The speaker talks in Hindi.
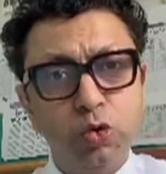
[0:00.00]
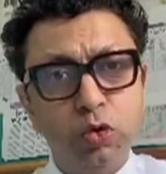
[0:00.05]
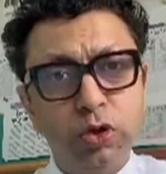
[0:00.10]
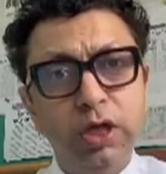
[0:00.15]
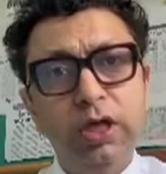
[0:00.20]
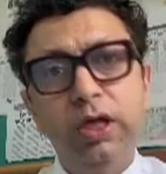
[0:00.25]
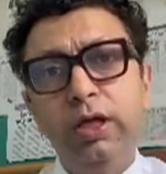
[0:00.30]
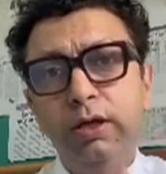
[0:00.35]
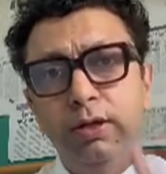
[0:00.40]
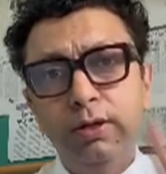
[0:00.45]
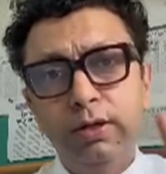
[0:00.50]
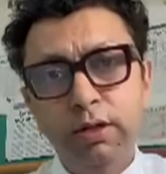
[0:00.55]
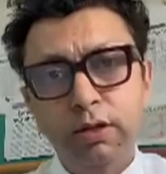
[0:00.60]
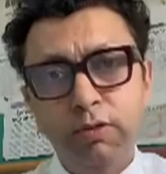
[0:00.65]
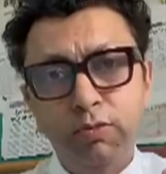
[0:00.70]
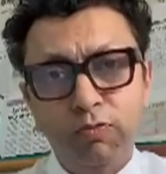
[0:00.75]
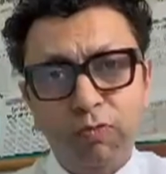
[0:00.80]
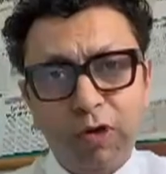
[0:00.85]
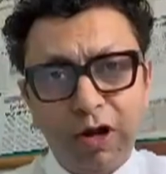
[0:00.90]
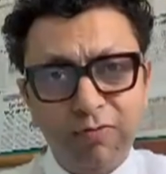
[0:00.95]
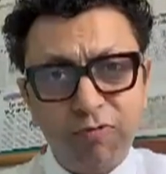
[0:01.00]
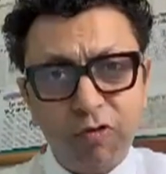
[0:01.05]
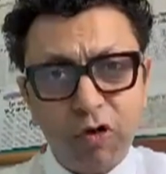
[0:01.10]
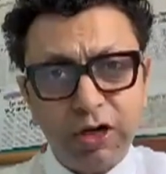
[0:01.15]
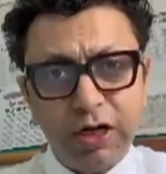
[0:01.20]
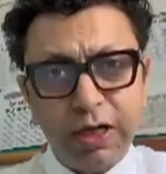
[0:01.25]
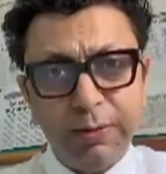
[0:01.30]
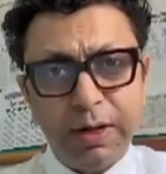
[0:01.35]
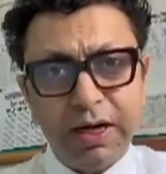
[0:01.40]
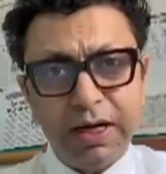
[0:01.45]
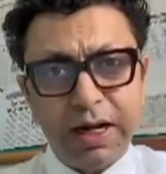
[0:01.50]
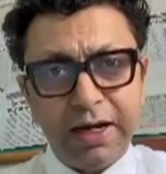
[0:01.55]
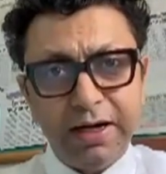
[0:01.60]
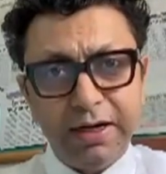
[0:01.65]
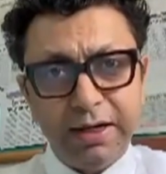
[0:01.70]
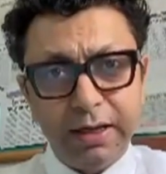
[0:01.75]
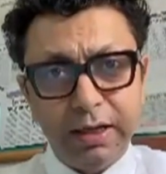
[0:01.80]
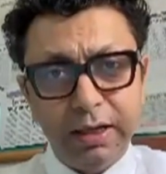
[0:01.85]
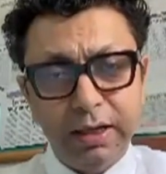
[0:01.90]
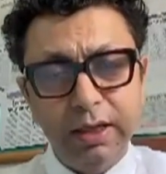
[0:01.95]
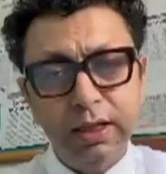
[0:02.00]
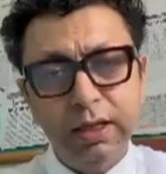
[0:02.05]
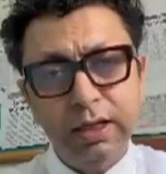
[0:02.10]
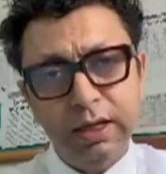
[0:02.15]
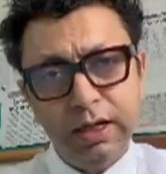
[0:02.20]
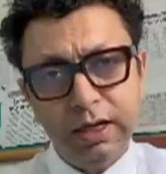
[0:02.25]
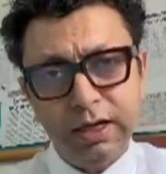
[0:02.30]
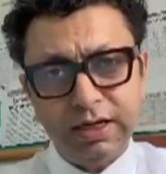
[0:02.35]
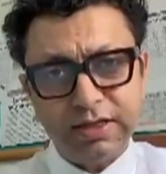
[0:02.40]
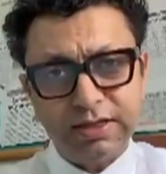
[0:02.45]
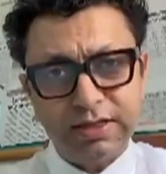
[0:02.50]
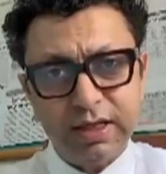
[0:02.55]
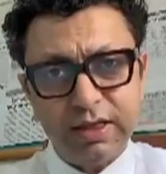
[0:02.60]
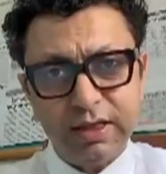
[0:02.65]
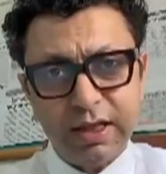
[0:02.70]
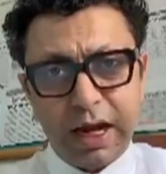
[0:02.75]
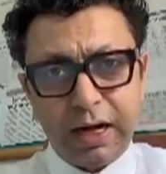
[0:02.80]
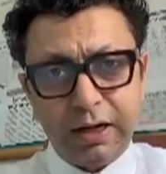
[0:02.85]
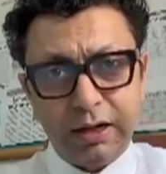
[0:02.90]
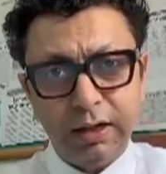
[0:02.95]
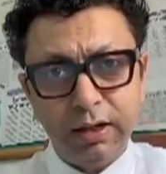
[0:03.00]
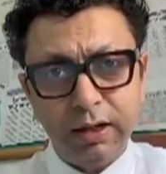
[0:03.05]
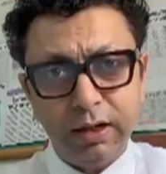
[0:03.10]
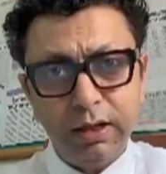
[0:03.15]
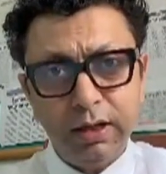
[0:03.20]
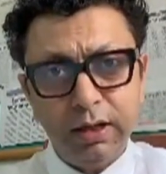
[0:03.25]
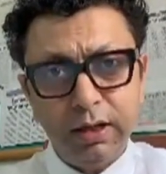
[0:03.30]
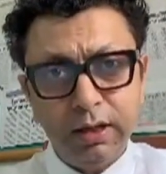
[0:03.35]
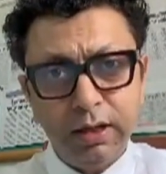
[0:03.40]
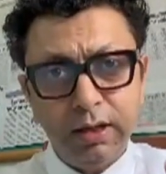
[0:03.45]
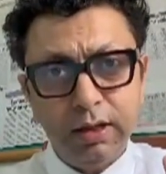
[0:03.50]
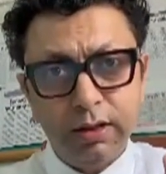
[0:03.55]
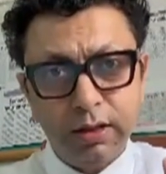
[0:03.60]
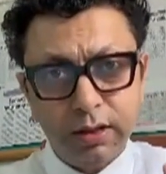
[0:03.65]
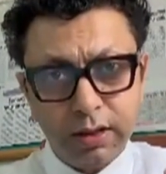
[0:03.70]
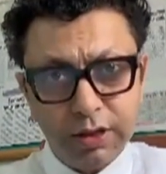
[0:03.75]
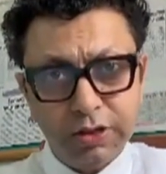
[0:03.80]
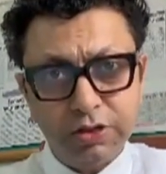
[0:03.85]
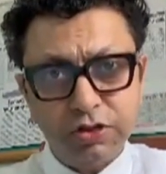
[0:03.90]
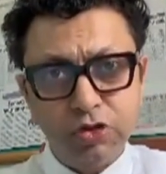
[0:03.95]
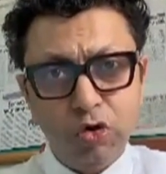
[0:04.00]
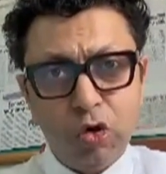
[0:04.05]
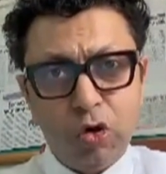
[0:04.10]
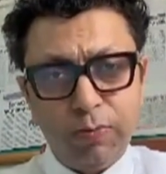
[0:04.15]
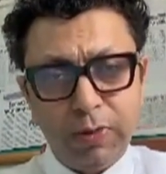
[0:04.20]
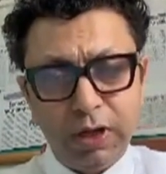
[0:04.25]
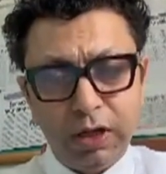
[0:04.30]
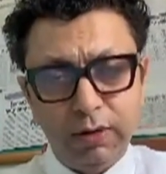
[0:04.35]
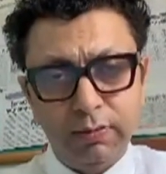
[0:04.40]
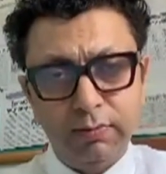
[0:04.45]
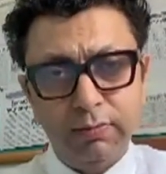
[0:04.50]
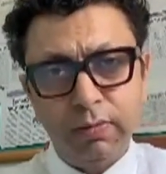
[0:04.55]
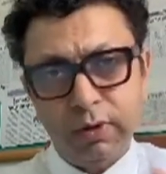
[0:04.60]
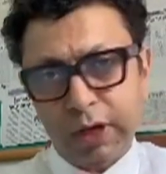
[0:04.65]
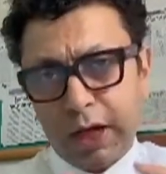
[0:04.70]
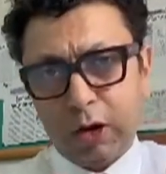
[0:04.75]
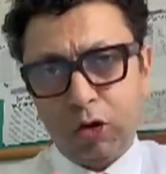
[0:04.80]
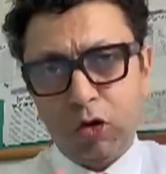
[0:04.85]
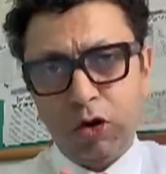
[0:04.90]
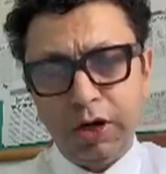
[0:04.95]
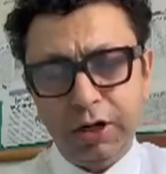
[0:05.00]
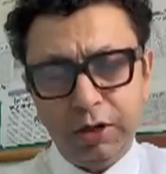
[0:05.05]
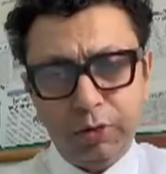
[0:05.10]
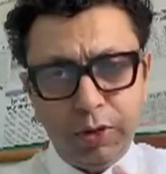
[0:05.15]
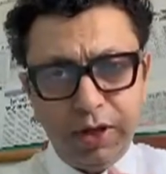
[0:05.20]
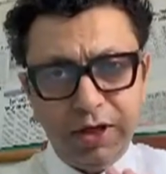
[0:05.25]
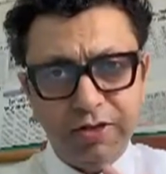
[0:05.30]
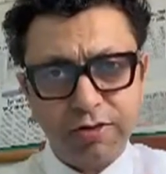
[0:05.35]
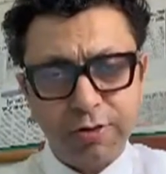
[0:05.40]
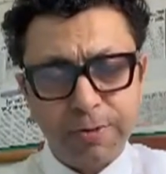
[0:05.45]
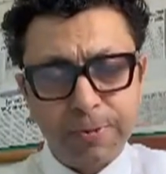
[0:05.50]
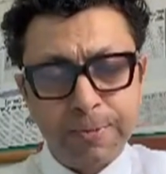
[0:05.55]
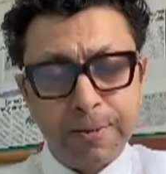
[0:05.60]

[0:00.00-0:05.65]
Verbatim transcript: जो कि 140 फोर्टी बाई नाइनटी लेस देन दैट इज नॉर्मल अकॉर्डिंग टू एज